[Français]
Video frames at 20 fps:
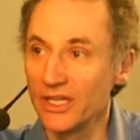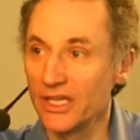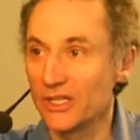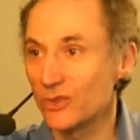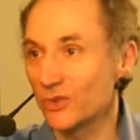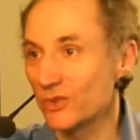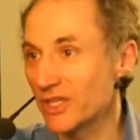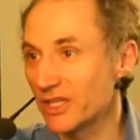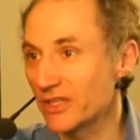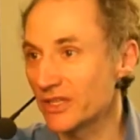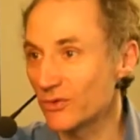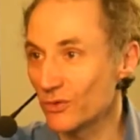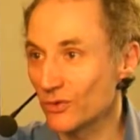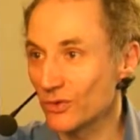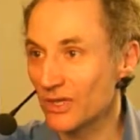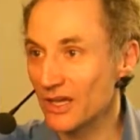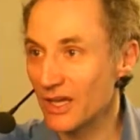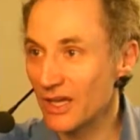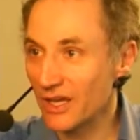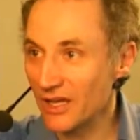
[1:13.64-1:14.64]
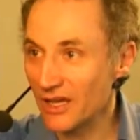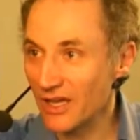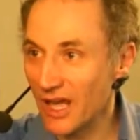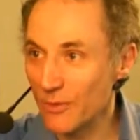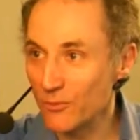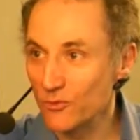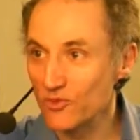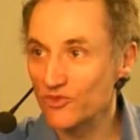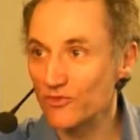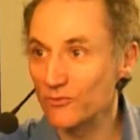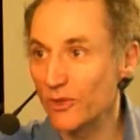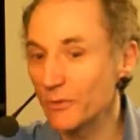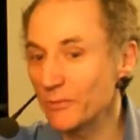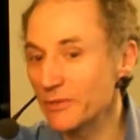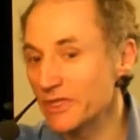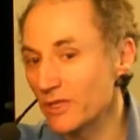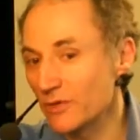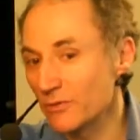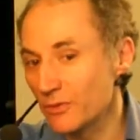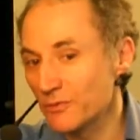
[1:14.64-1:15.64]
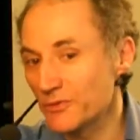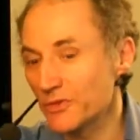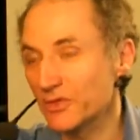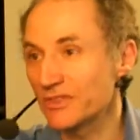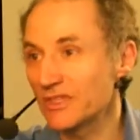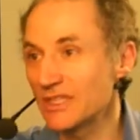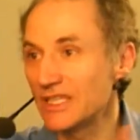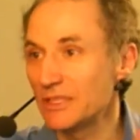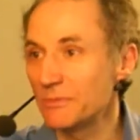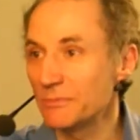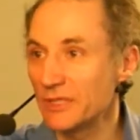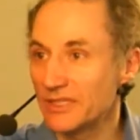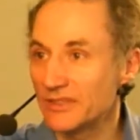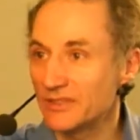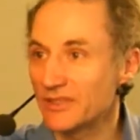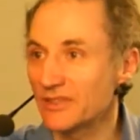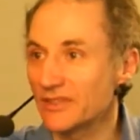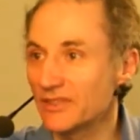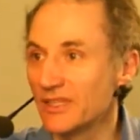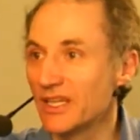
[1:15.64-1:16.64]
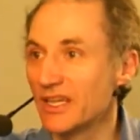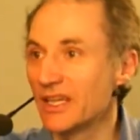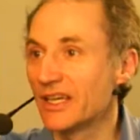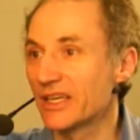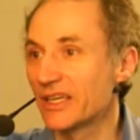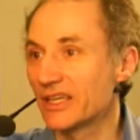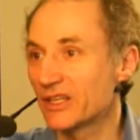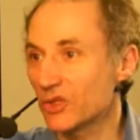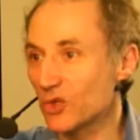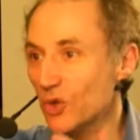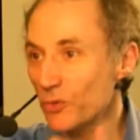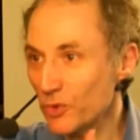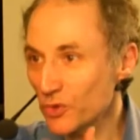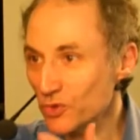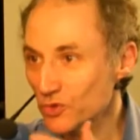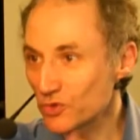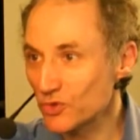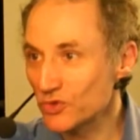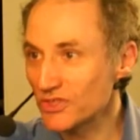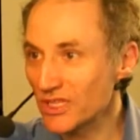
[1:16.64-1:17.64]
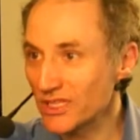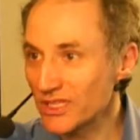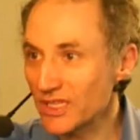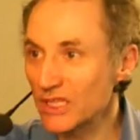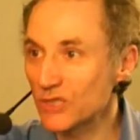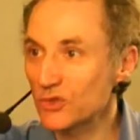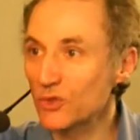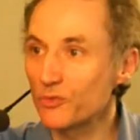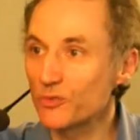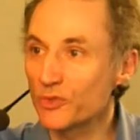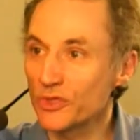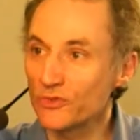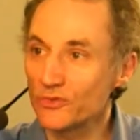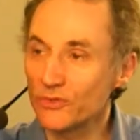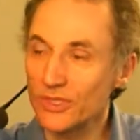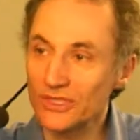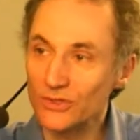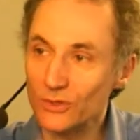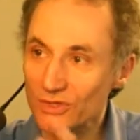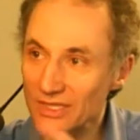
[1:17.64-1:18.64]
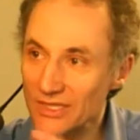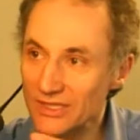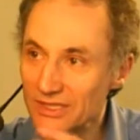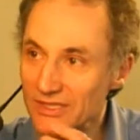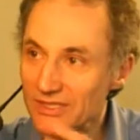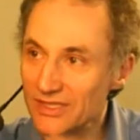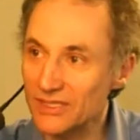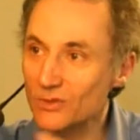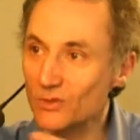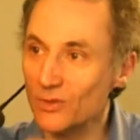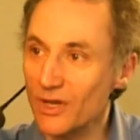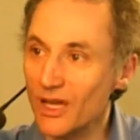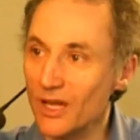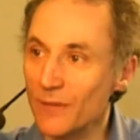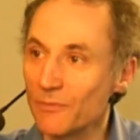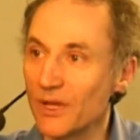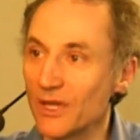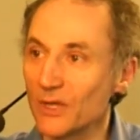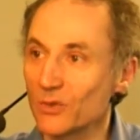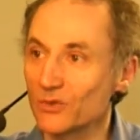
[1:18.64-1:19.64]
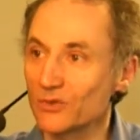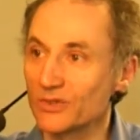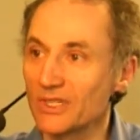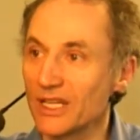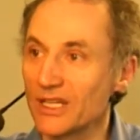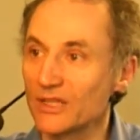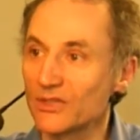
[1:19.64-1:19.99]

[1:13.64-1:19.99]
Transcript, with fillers: et qu'il y a donc là un mouvement, mais il y a en même temps des limites. Mm. Et que penses-tu de ça Quel est ton point de vue Est-ce que tu as des histoires à me raconter